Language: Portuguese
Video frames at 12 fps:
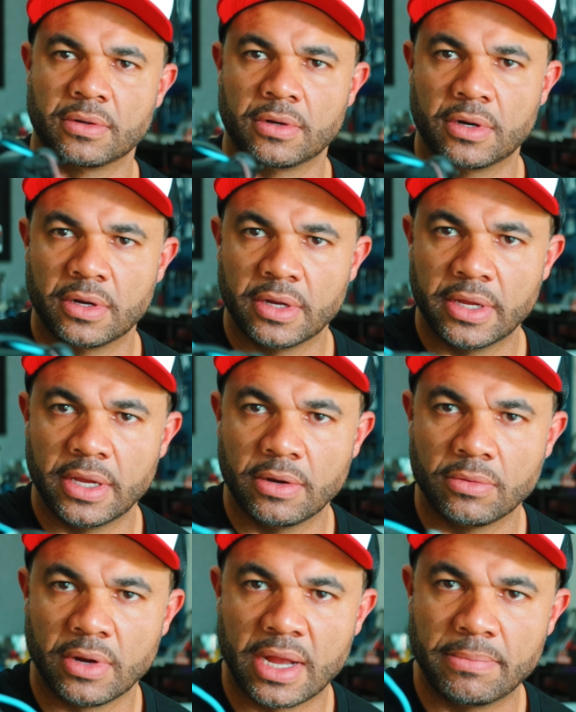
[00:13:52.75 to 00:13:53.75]
Ó,
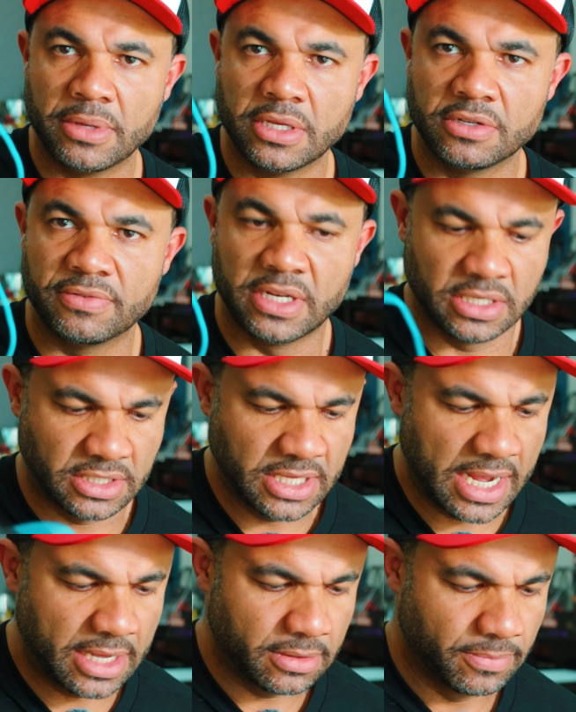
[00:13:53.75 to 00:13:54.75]
é um cabinho
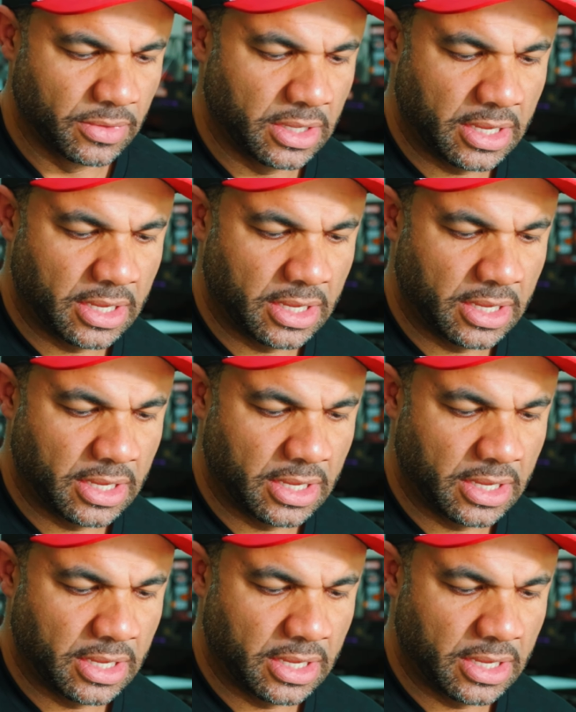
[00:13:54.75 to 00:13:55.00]
diferenciado,